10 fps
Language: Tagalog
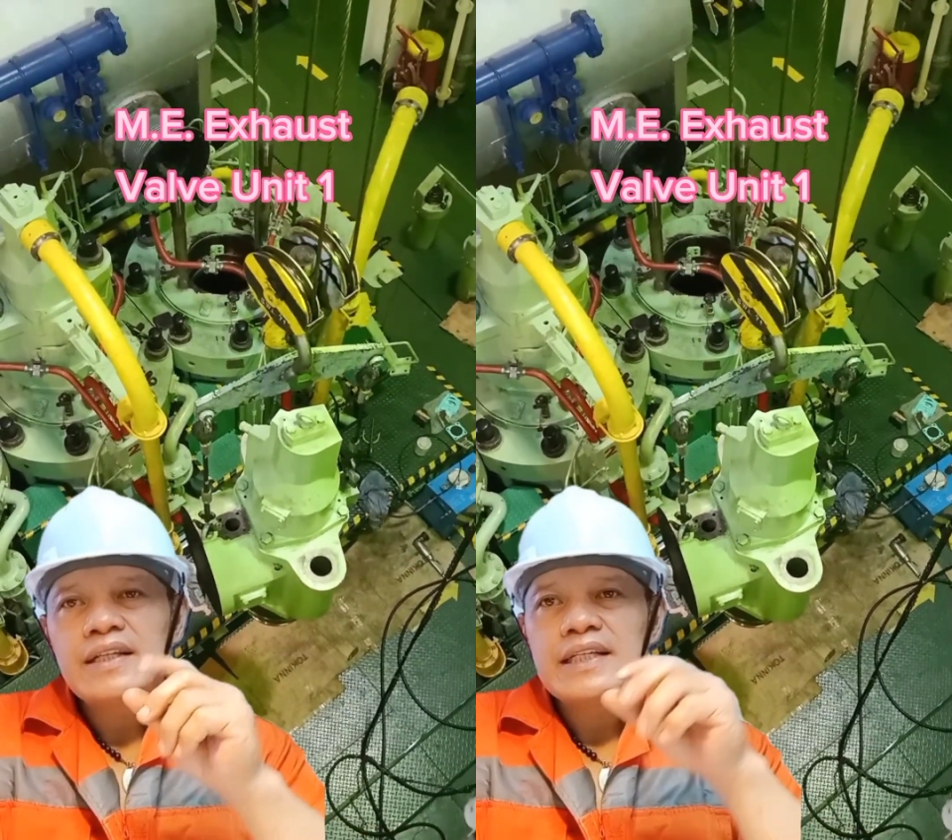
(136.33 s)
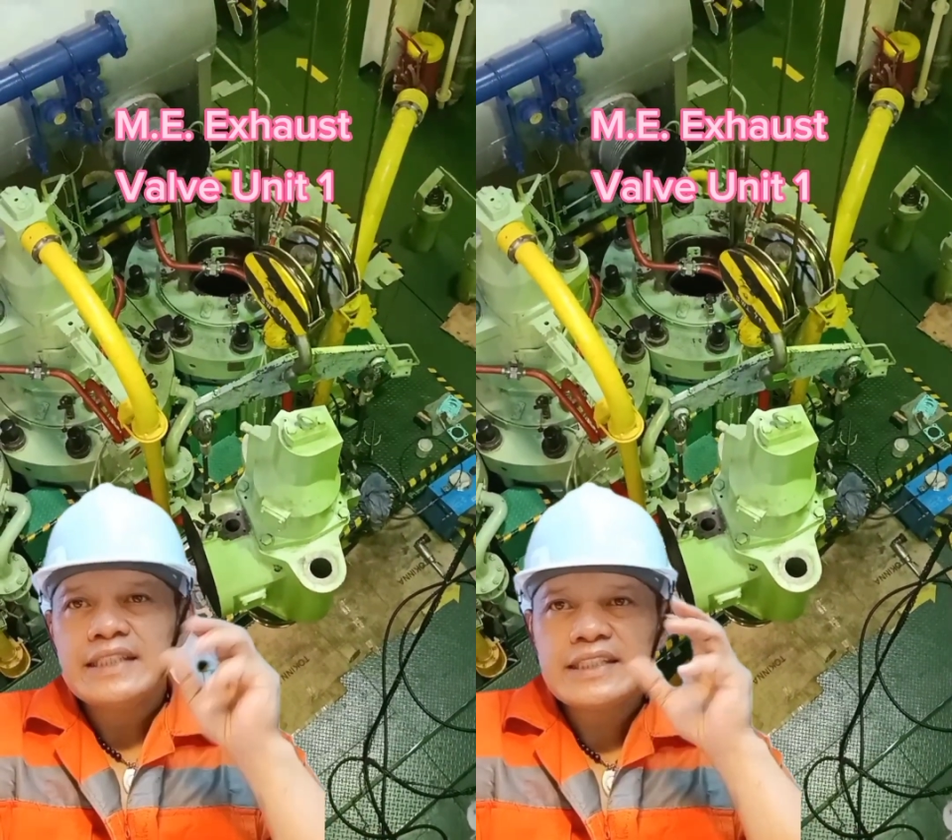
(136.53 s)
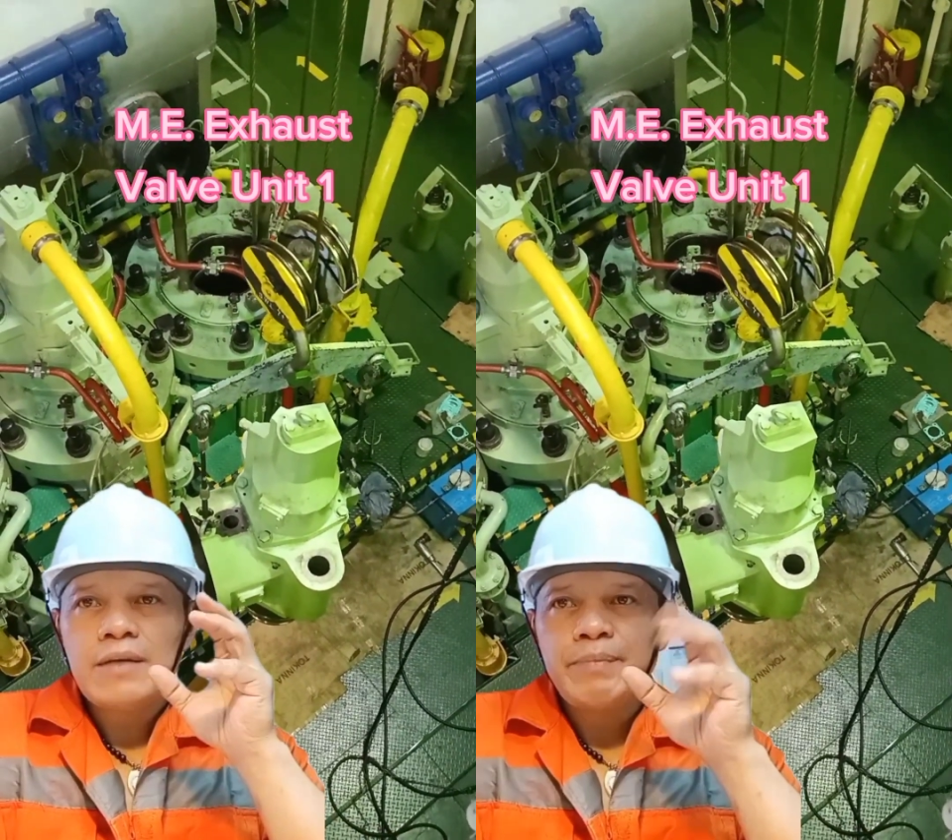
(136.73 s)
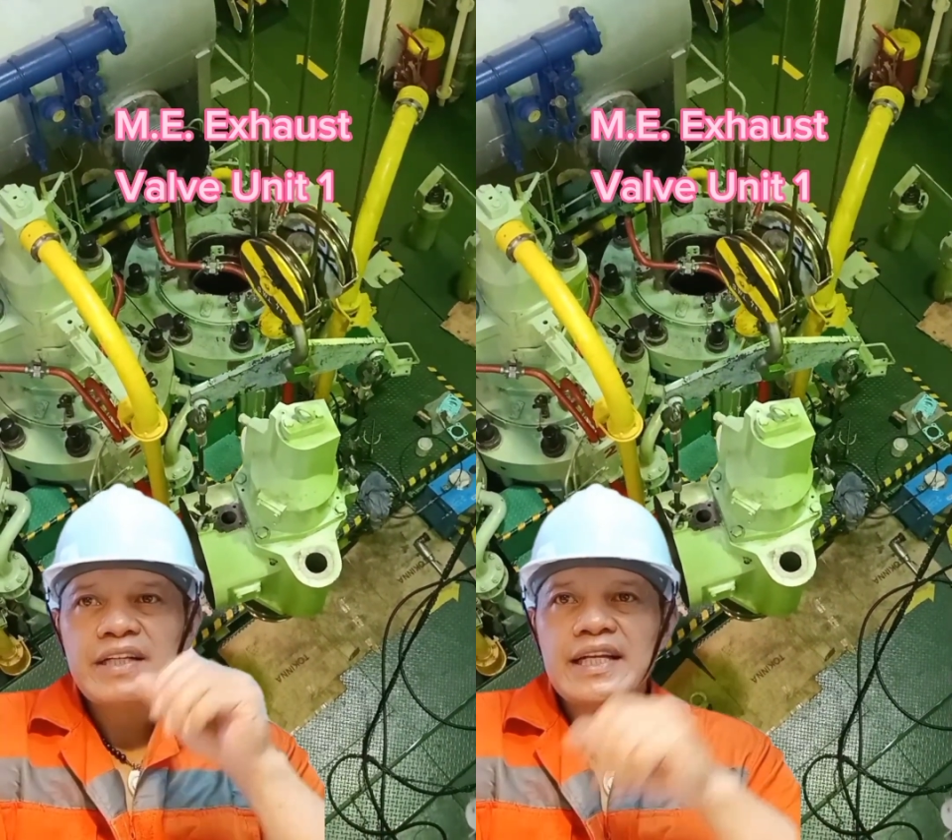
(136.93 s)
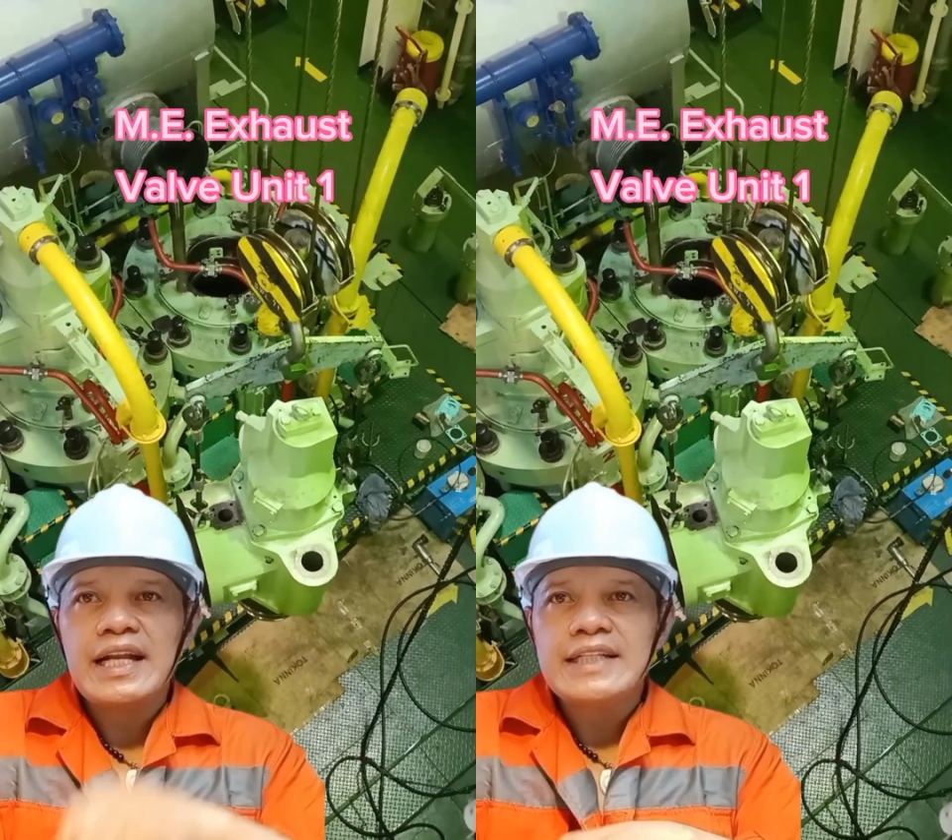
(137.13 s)

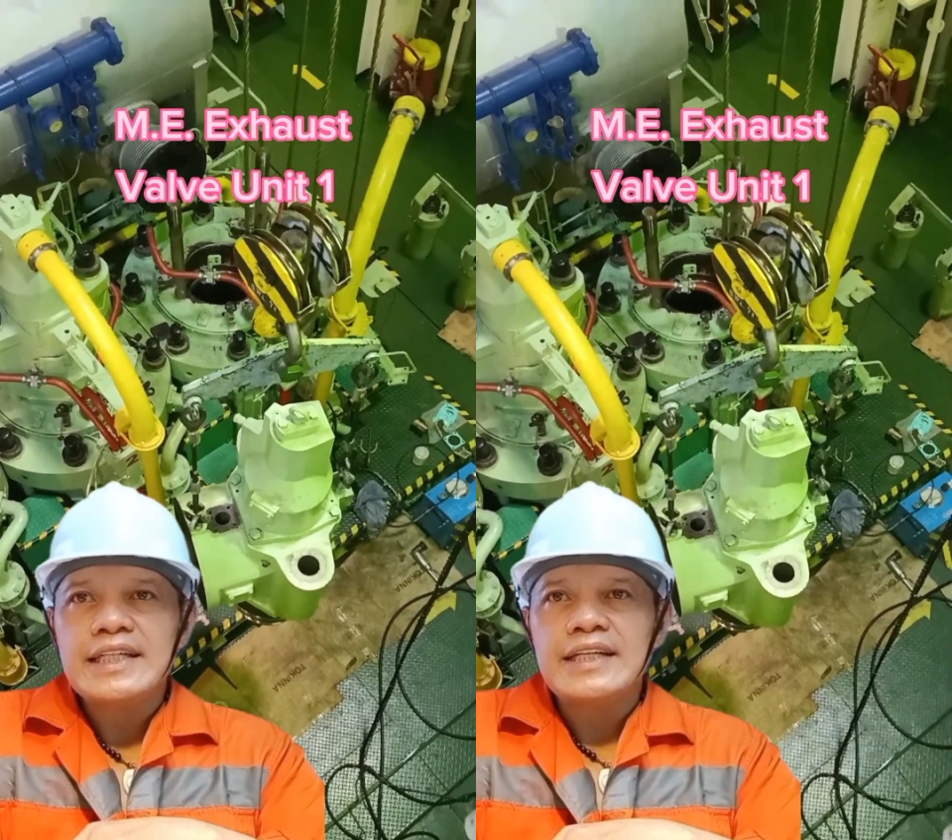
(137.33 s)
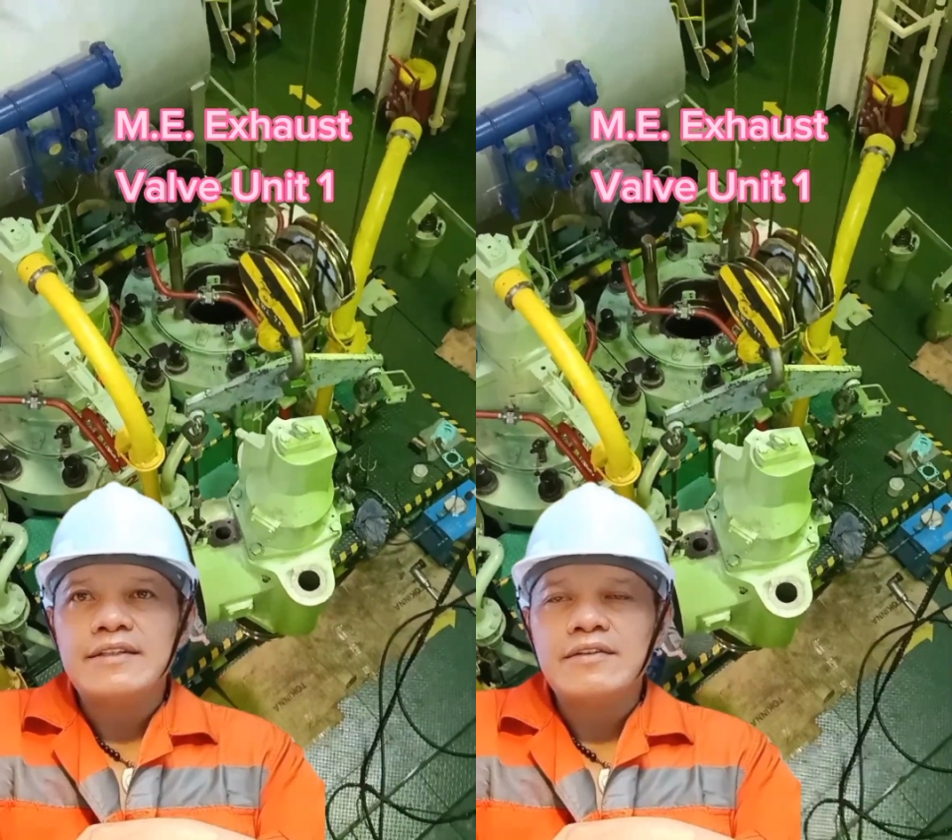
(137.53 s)
isasalpak na natin